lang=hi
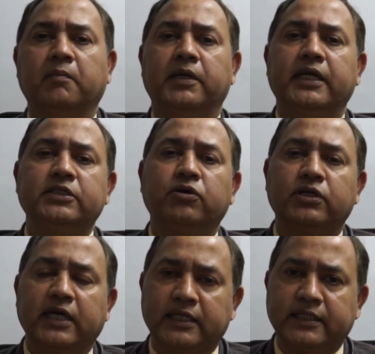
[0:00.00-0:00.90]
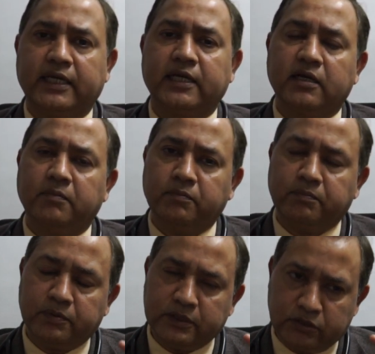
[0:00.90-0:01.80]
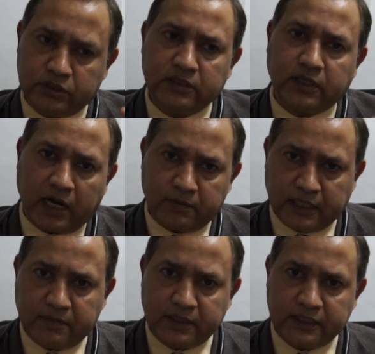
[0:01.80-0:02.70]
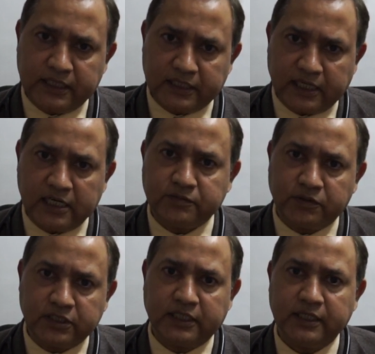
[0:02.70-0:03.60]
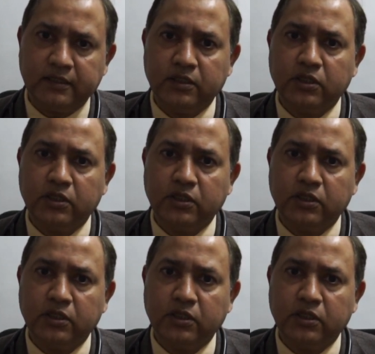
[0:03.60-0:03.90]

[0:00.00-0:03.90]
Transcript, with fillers: पर एक चीज़ और कहना चाहेंगे कि हम जितने कारण बताए हमने कि इरेक्टाइल डिस्फंक्शन के